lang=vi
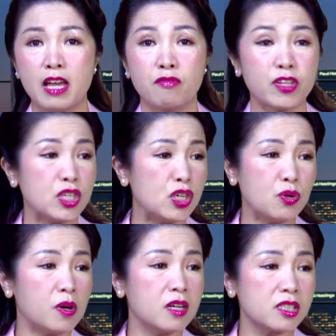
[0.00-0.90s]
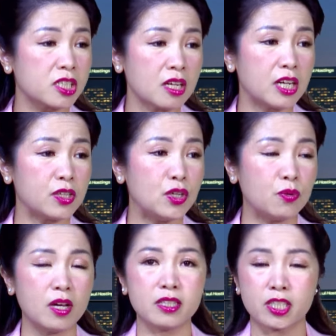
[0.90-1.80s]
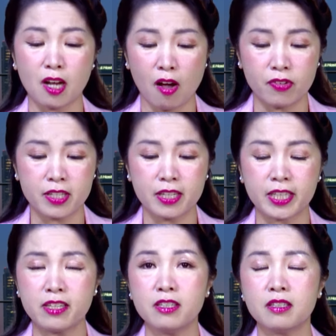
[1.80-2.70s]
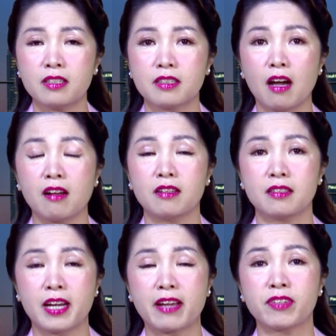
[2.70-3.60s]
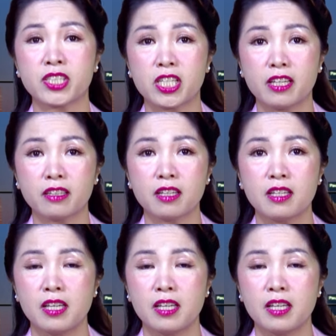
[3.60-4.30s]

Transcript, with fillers: và nhiều hơn rất là nhiều lần so với những cái nước cần đang phát triển đó